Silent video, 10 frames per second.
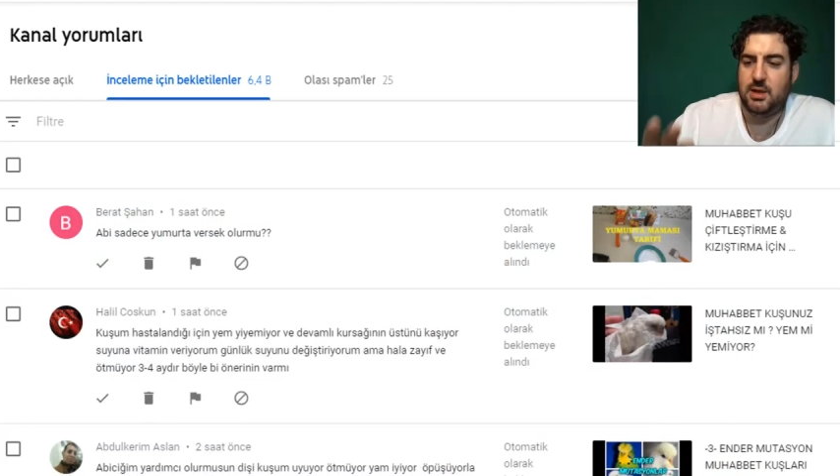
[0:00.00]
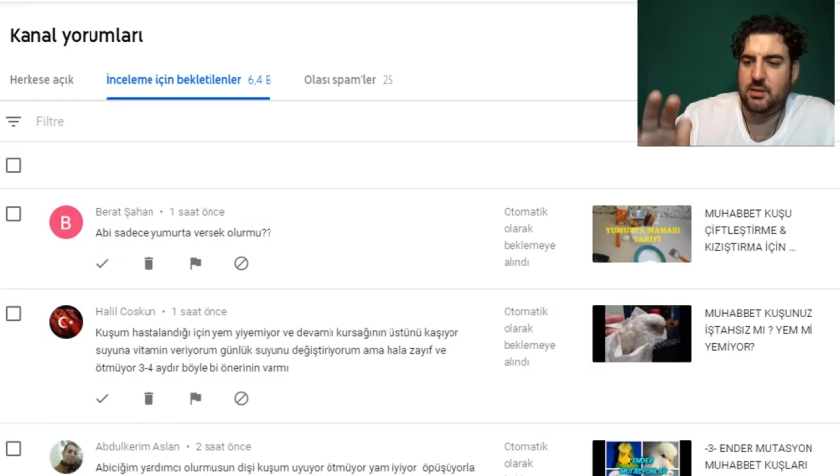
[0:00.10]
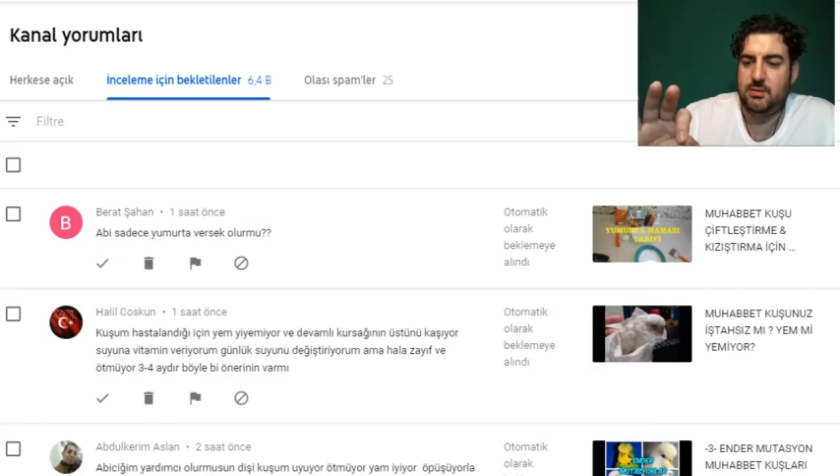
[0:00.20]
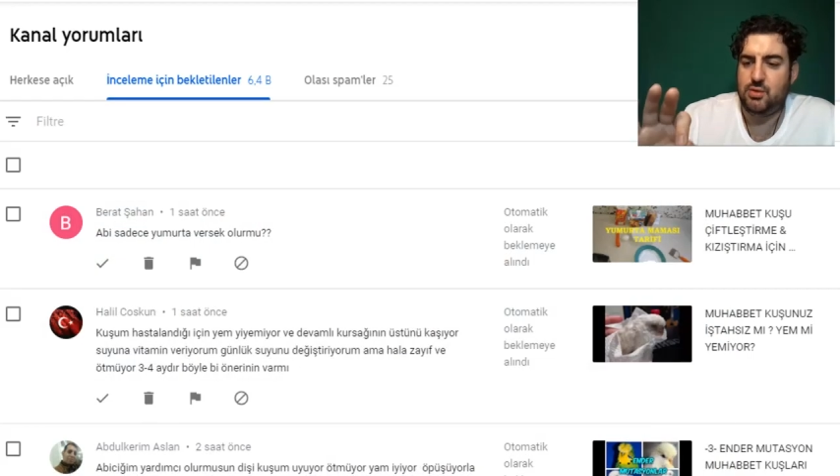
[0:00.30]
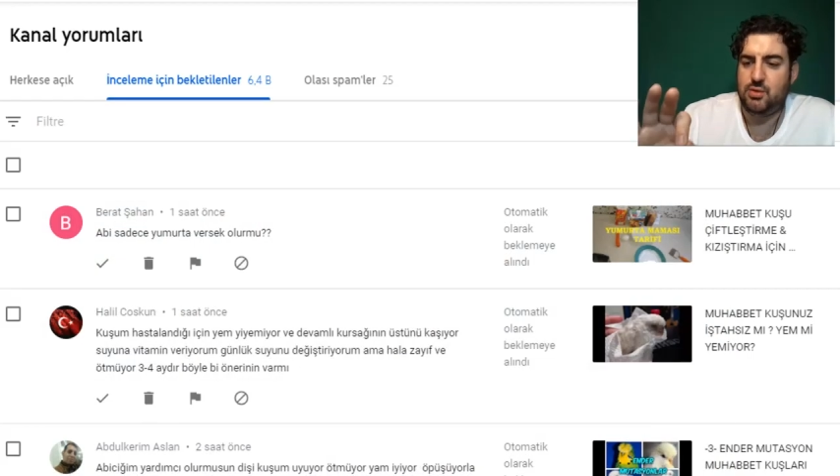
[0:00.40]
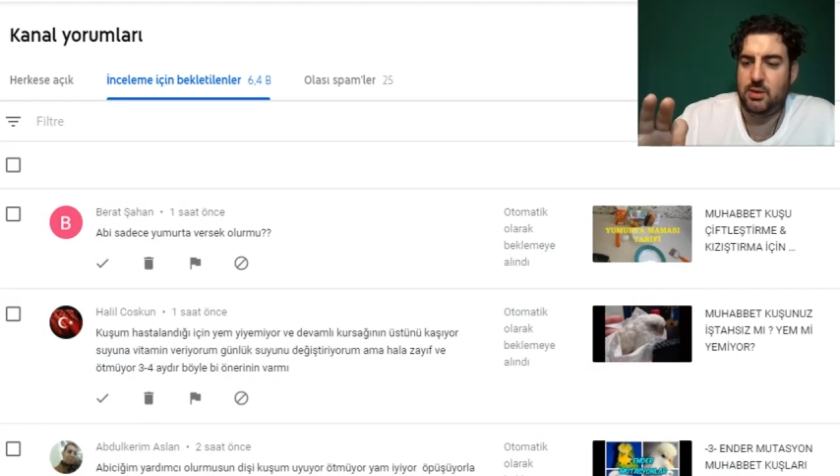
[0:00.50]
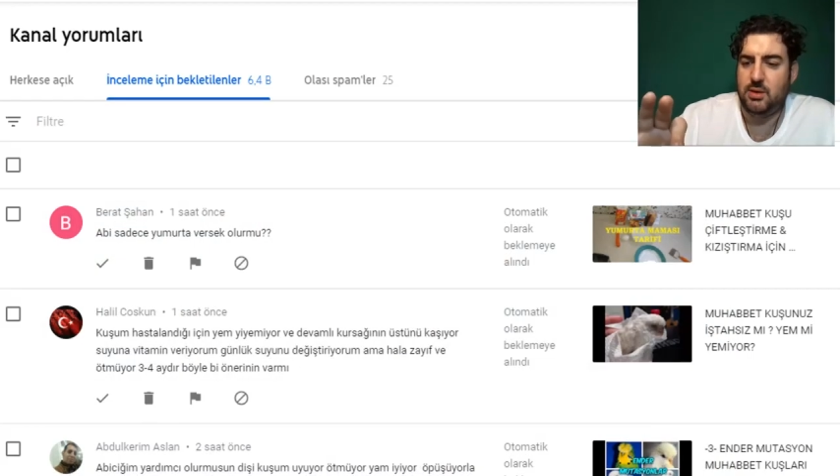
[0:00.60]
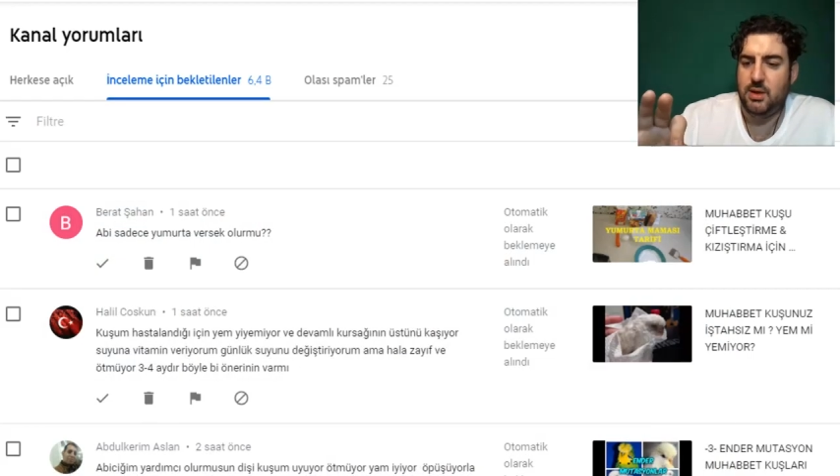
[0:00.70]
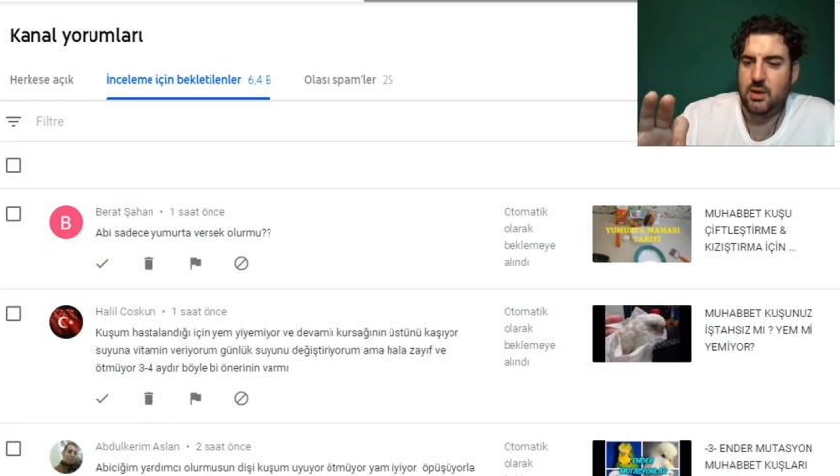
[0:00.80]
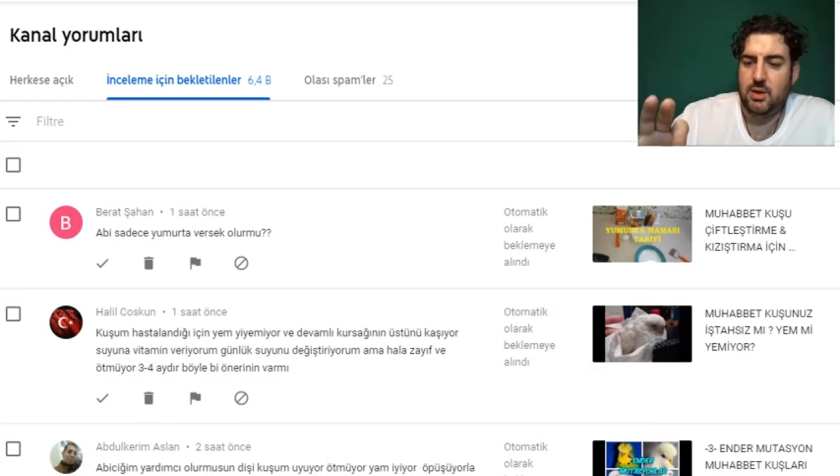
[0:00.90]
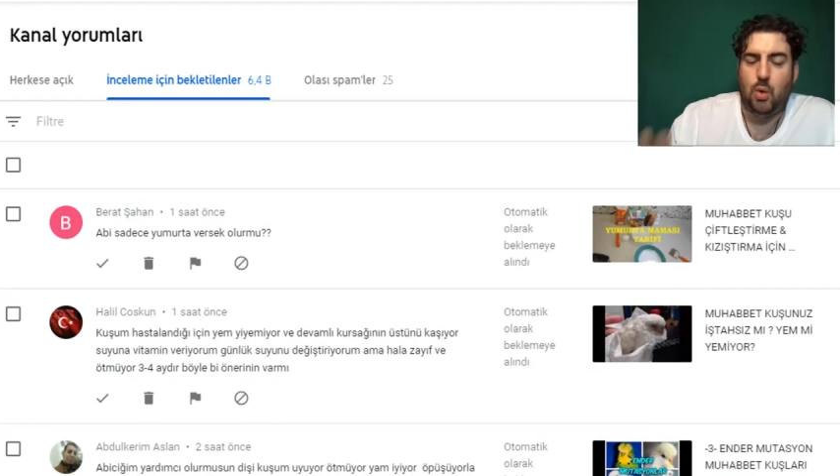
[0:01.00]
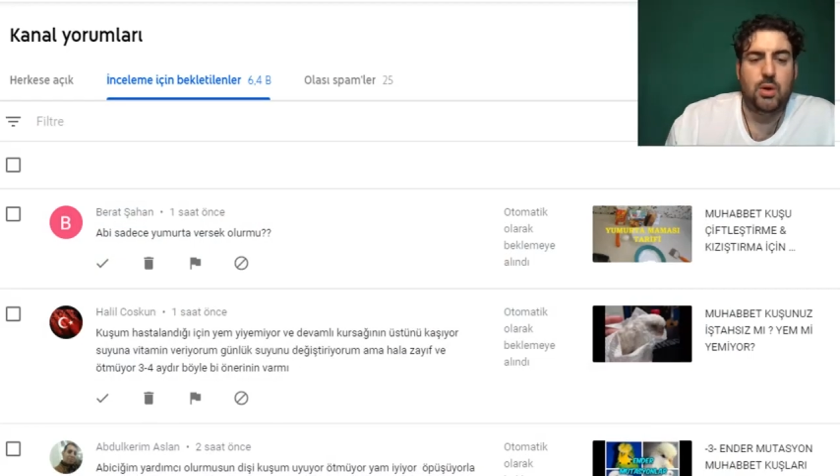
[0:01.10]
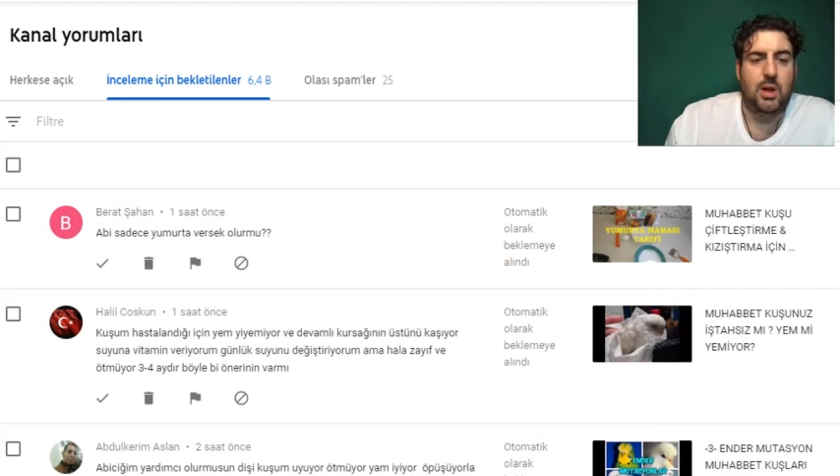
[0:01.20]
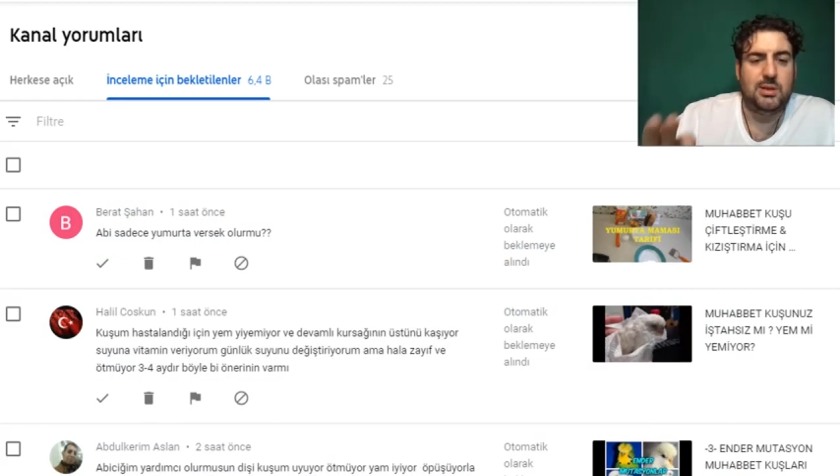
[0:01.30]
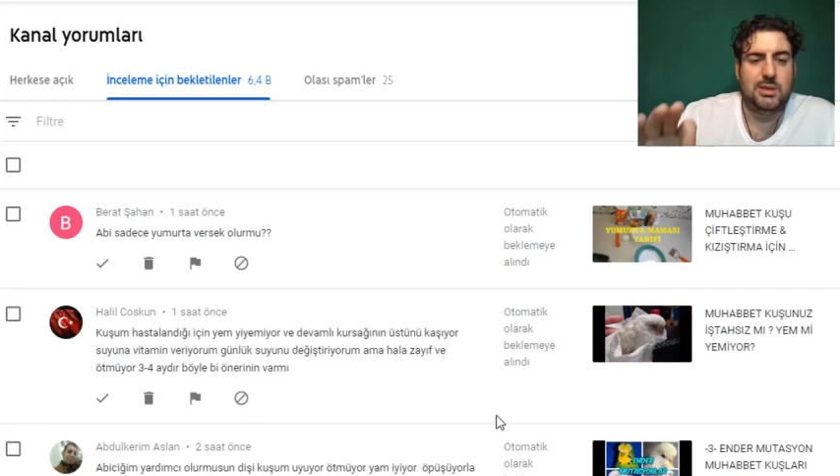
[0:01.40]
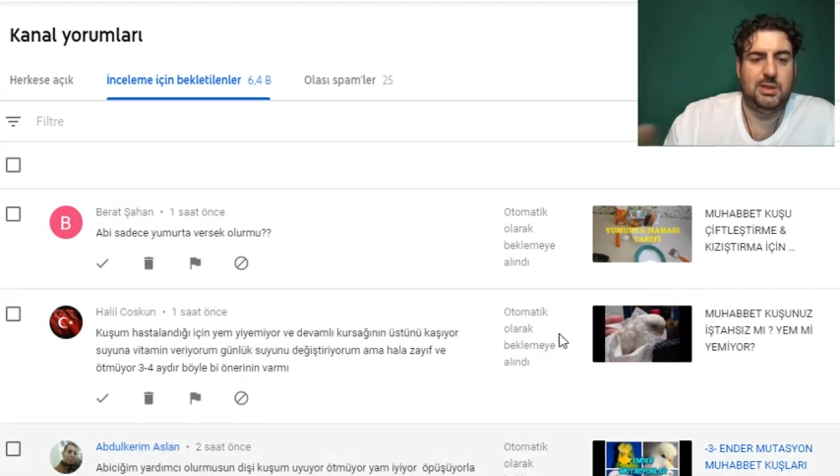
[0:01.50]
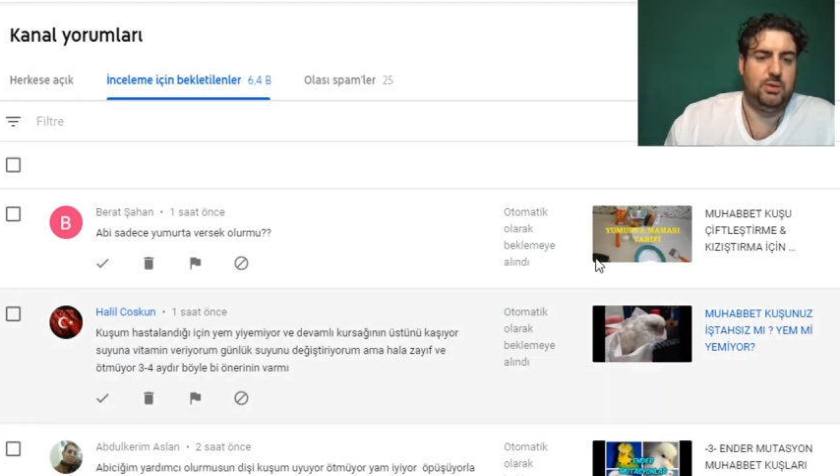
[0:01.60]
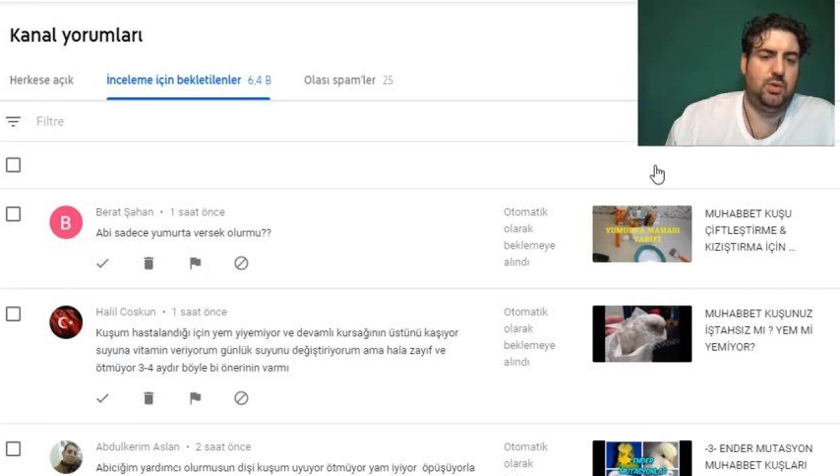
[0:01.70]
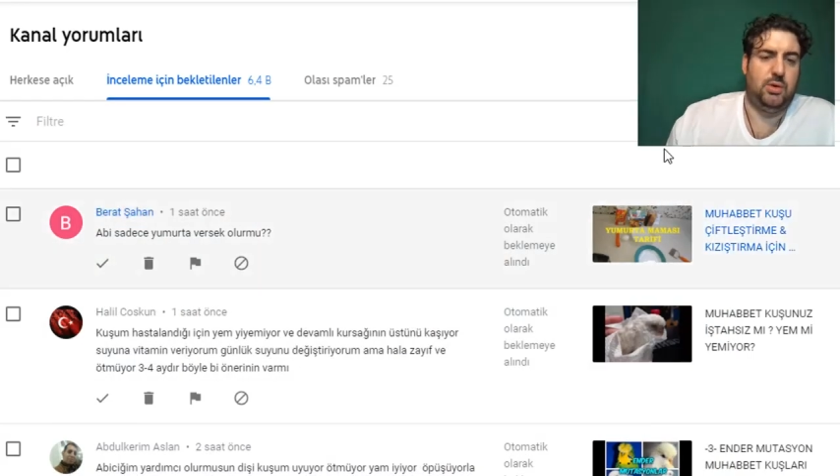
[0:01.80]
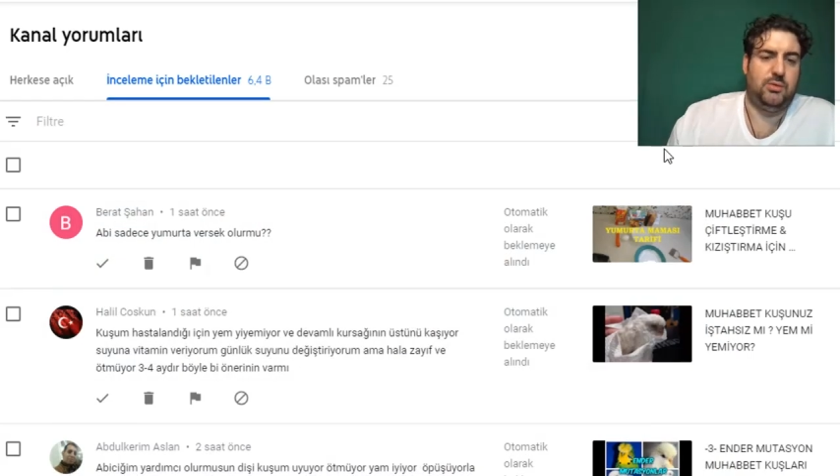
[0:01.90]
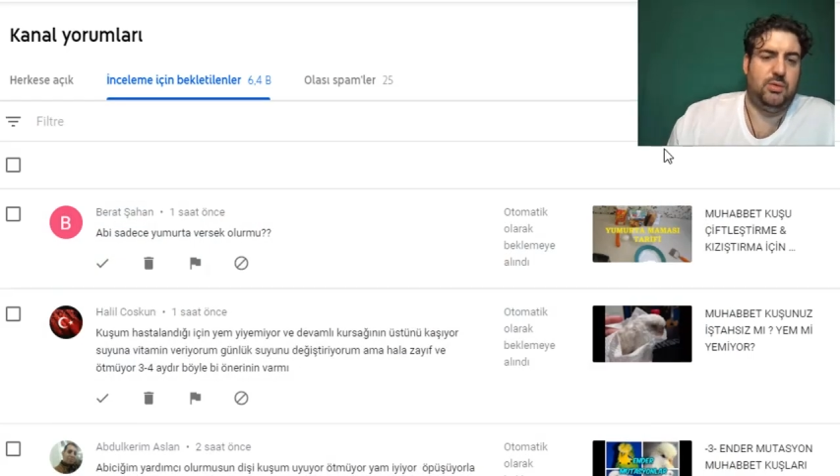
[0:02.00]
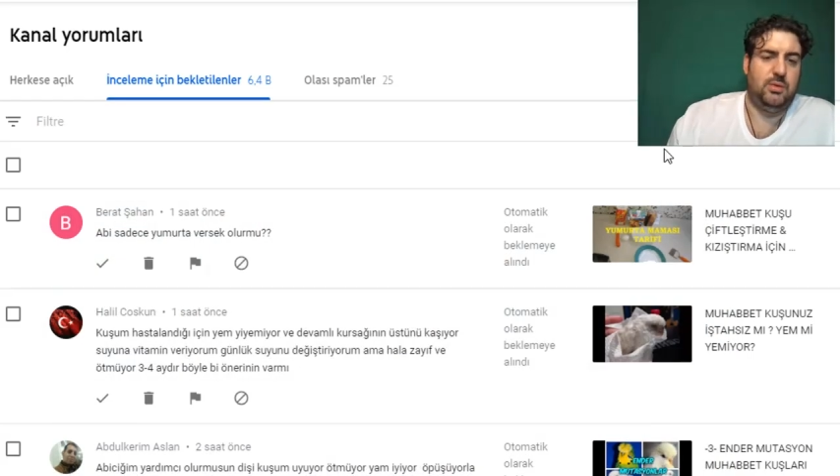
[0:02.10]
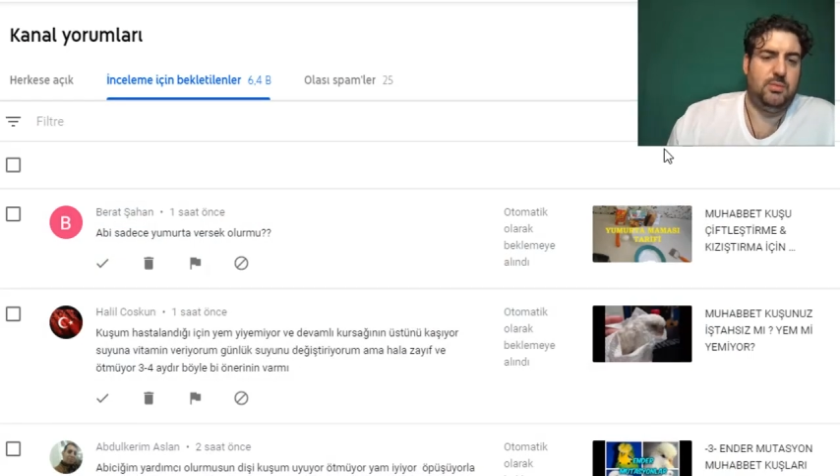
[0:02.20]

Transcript: Saat şu an 16.44.